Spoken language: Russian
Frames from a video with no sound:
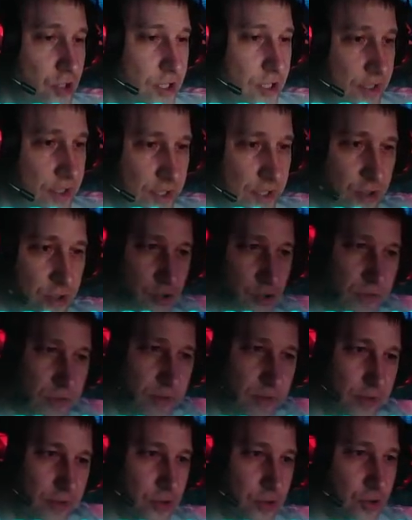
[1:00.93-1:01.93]
кстати, еще вам
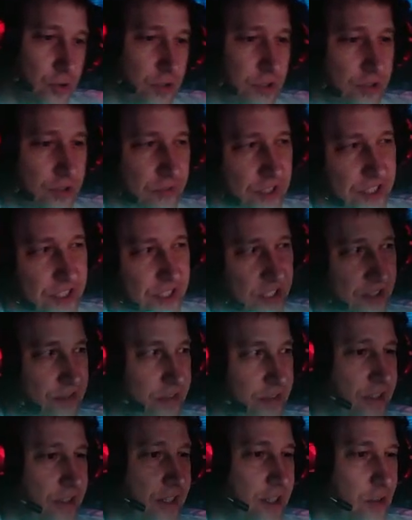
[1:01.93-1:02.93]
говорил, что я на 23
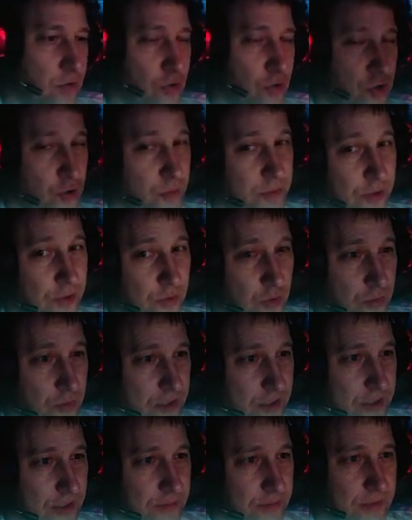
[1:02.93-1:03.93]
февраля кое-что придумал
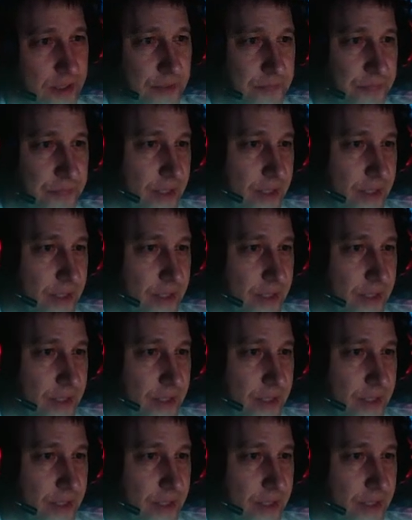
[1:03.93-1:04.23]
там, да,